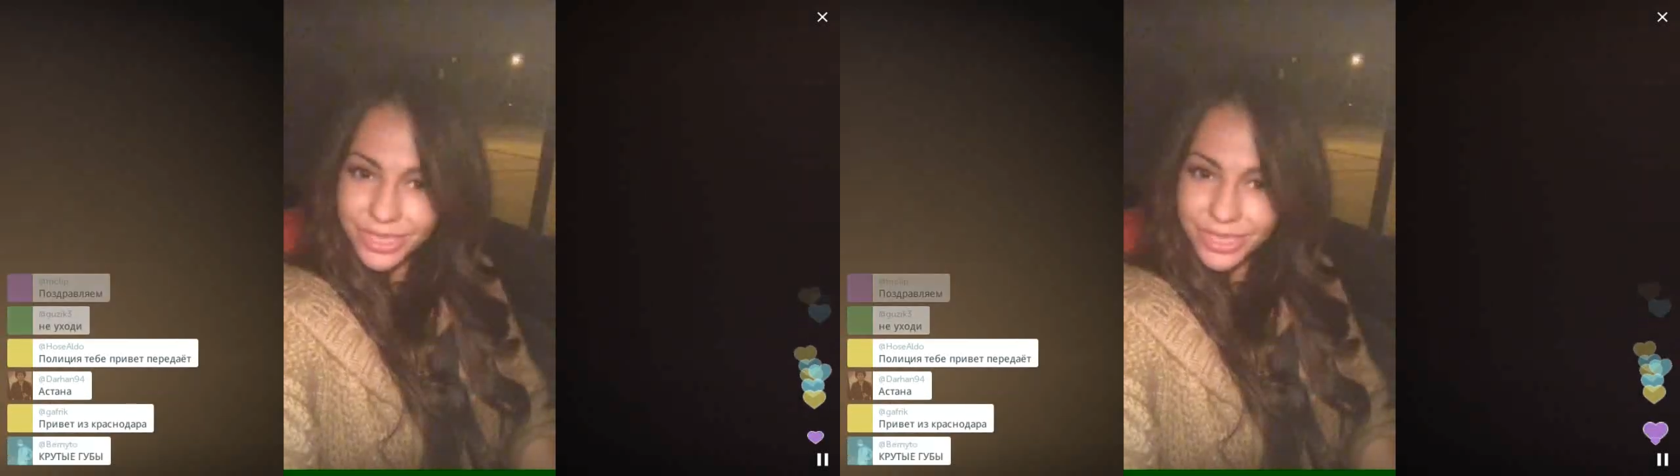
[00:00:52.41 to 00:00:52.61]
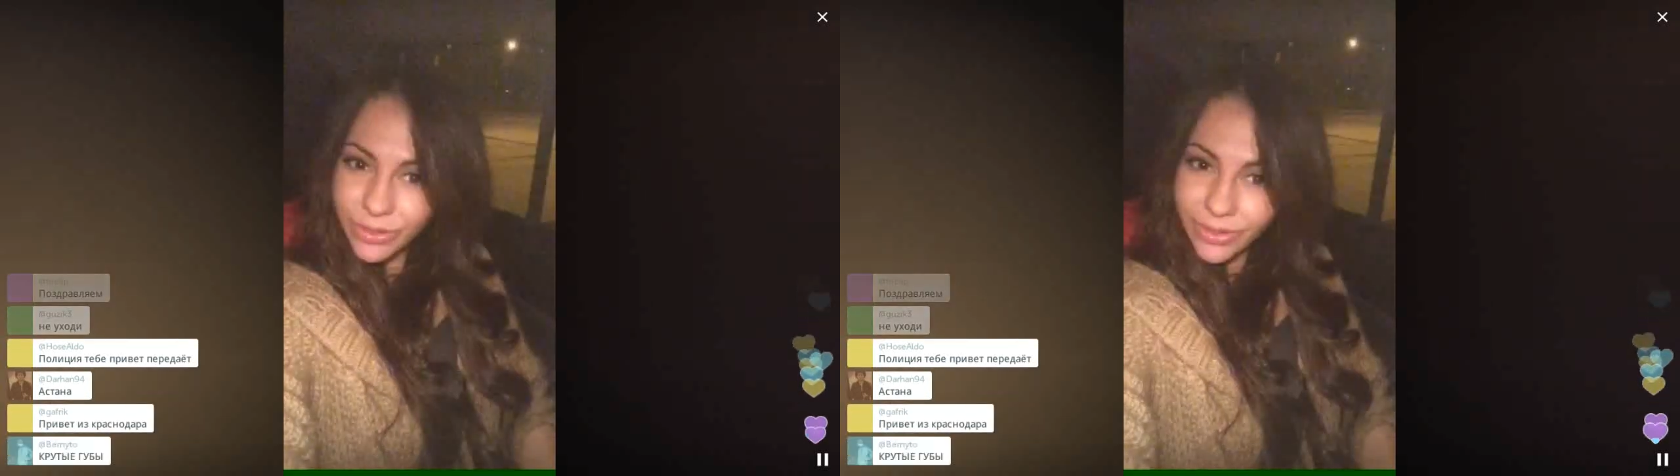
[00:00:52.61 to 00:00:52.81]

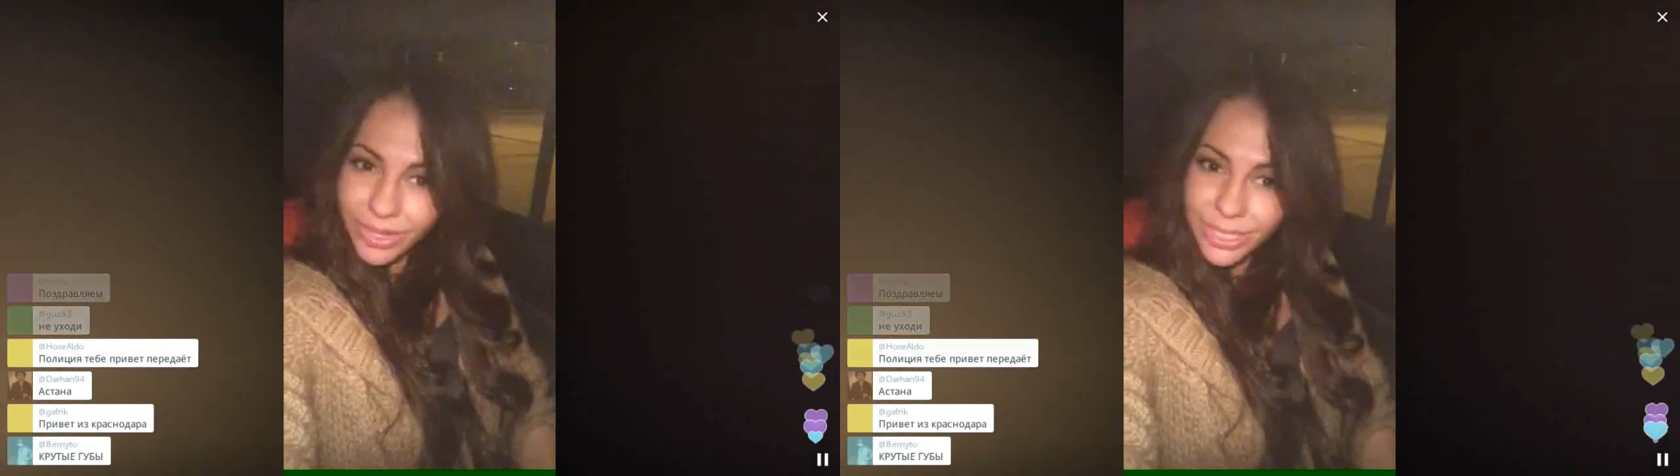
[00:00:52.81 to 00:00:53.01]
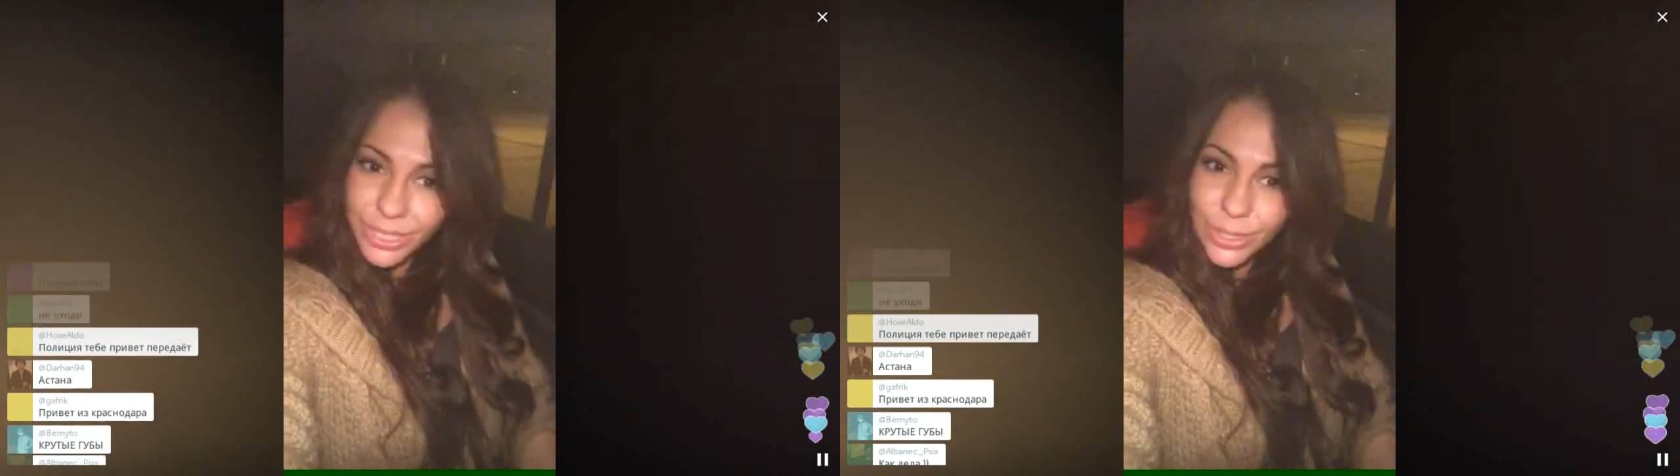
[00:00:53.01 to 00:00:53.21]
я уже
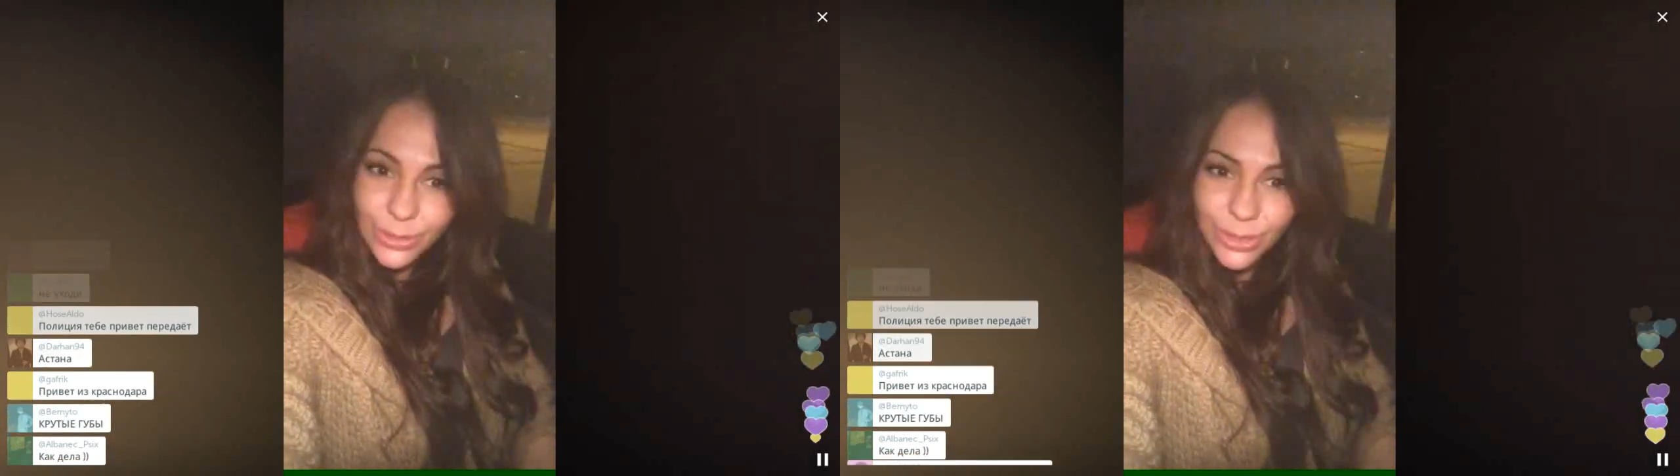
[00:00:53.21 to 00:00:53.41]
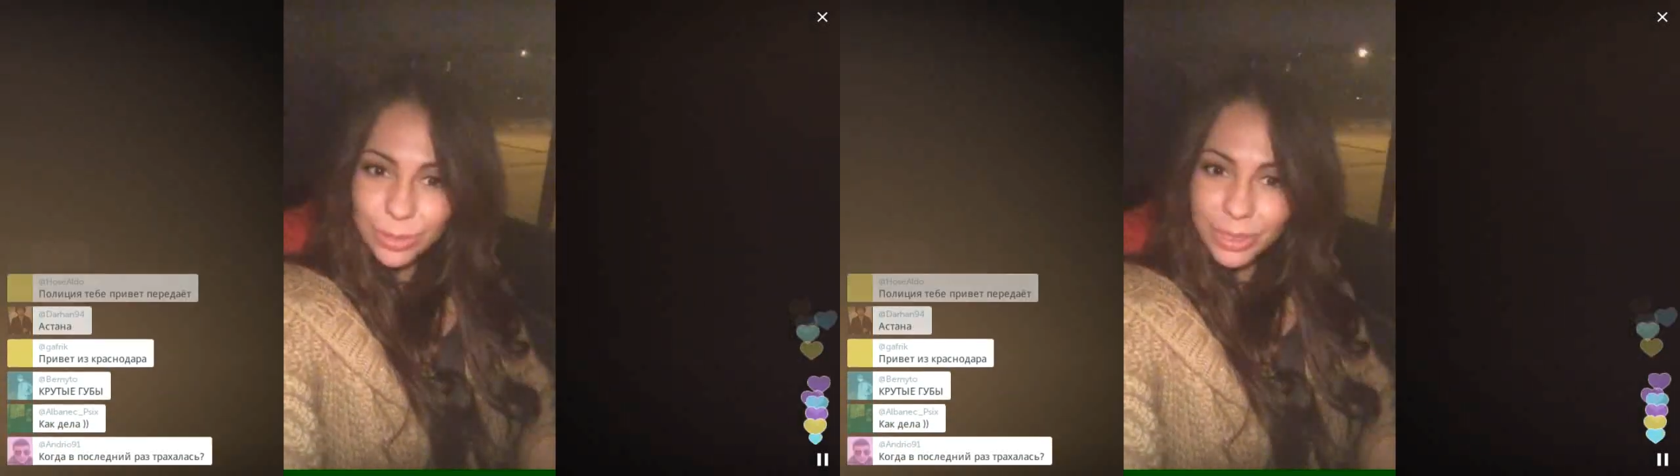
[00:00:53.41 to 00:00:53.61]
говорила,
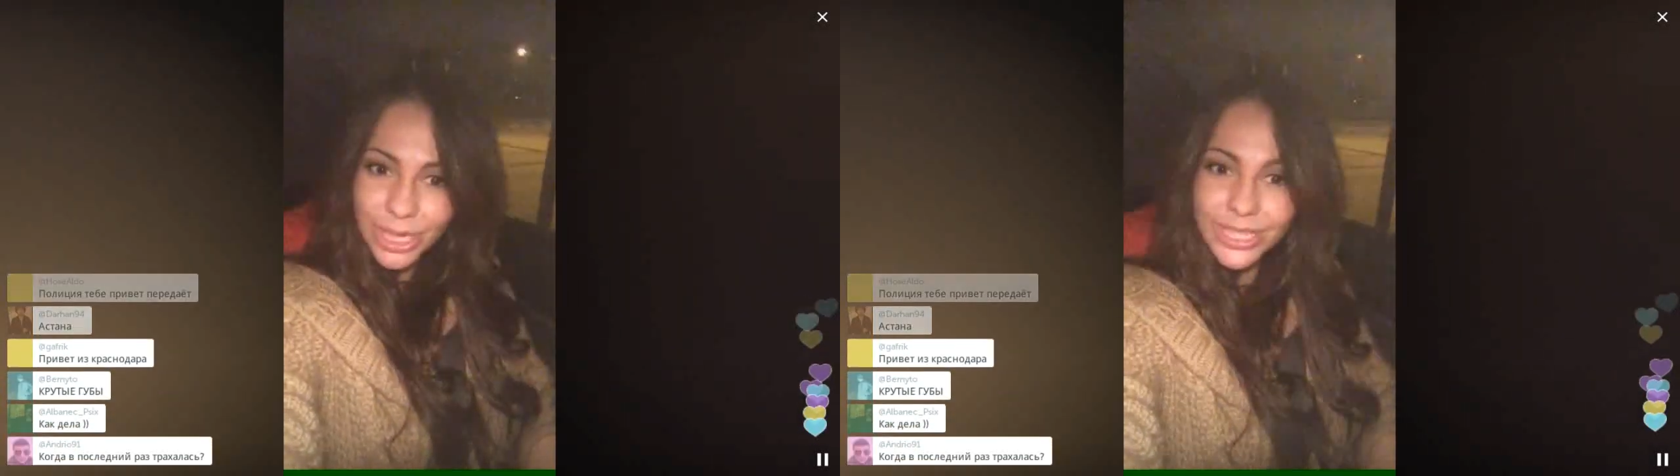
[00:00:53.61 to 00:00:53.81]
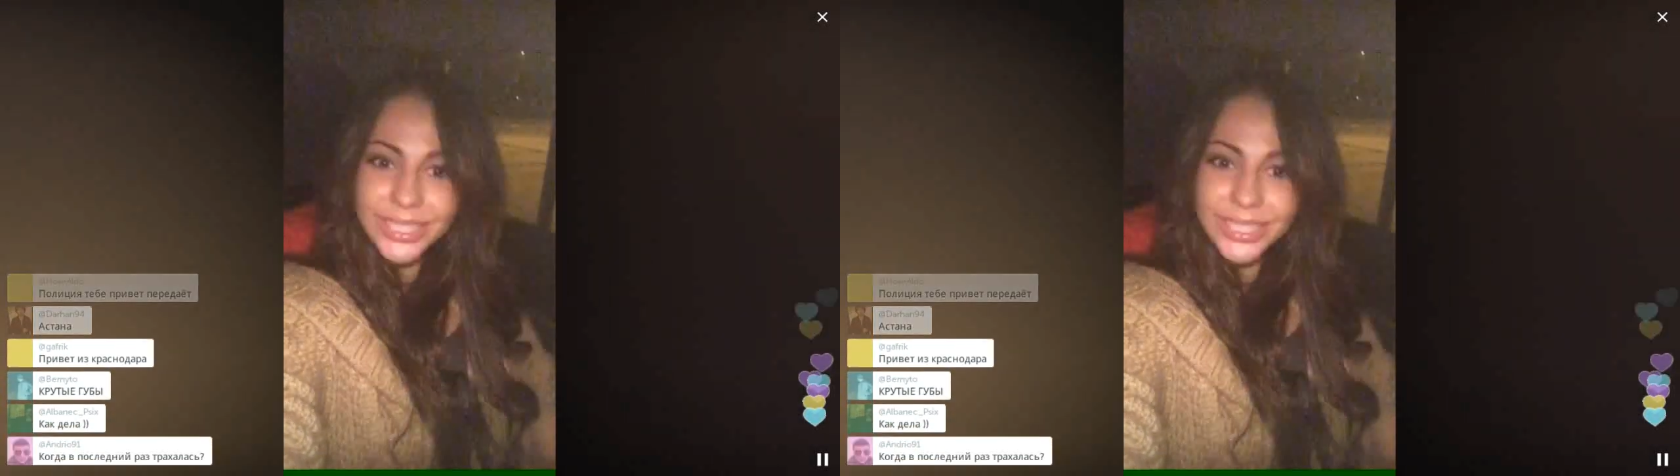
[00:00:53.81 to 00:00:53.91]
цензура запрещает.